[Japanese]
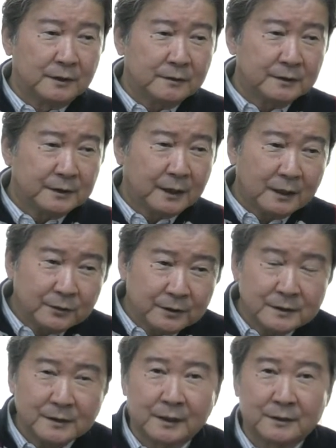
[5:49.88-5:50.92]
我々ってカード
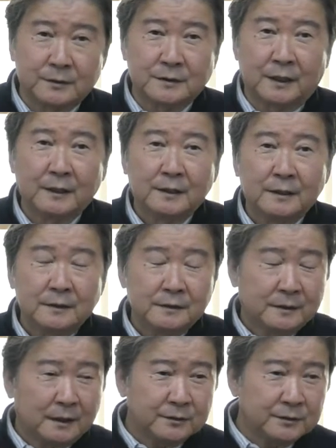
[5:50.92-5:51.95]
決済やってるじゃん
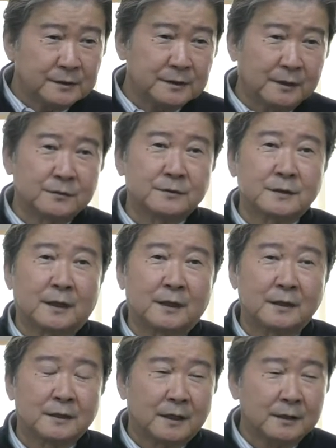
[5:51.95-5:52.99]
でカード決済やるとさ
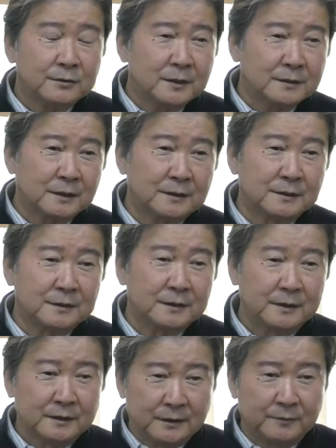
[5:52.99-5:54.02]
カード会社に、
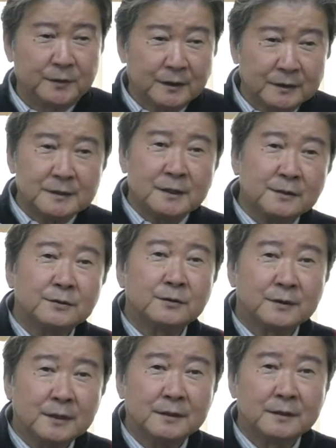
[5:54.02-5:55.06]
ね、ピアノされるよ
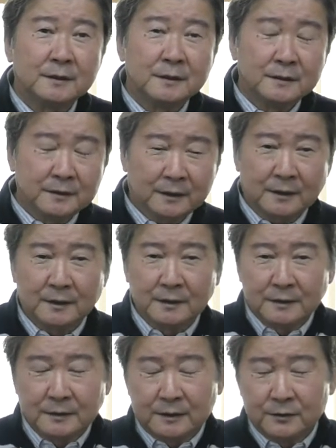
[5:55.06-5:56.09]
ねだから
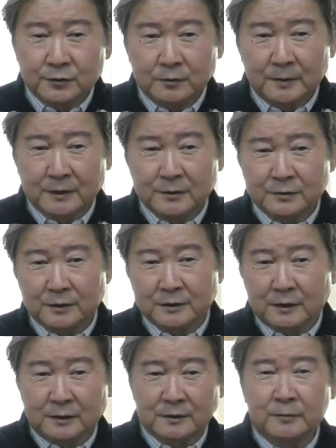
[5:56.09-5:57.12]
あの商売やる人たち
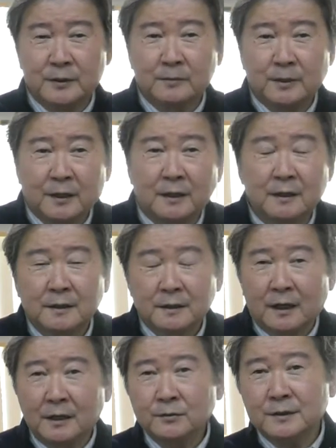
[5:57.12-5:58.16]
からしてみれば
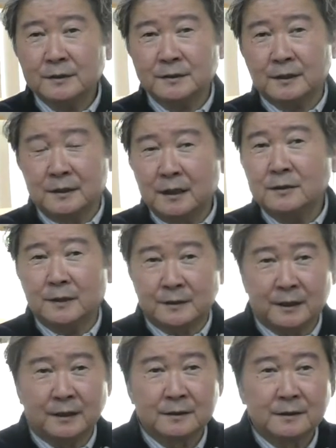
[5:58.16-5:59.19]
カード決済嫌がるわけ
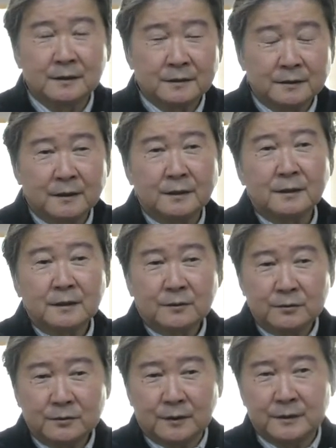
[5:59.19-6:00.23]
じゃんで
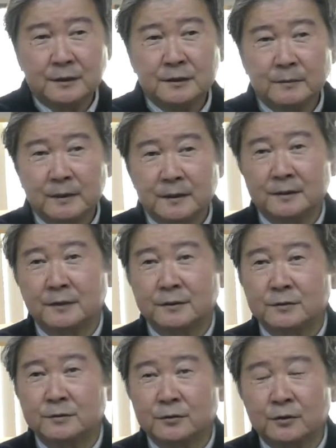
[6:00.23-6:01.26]
今度は電子マネーになって
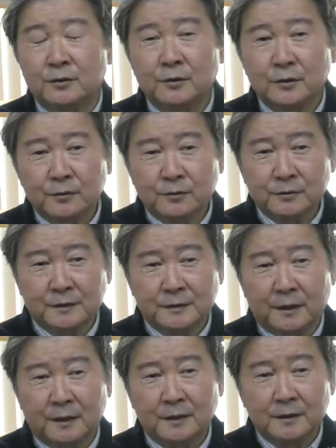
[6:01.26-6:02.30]
くると今度は
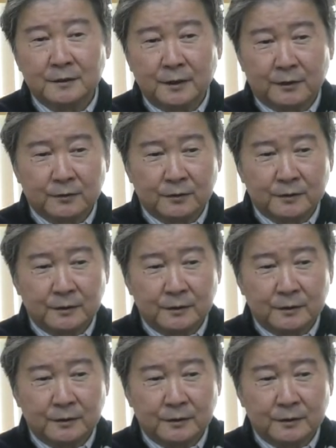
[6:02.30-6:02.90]
さあの、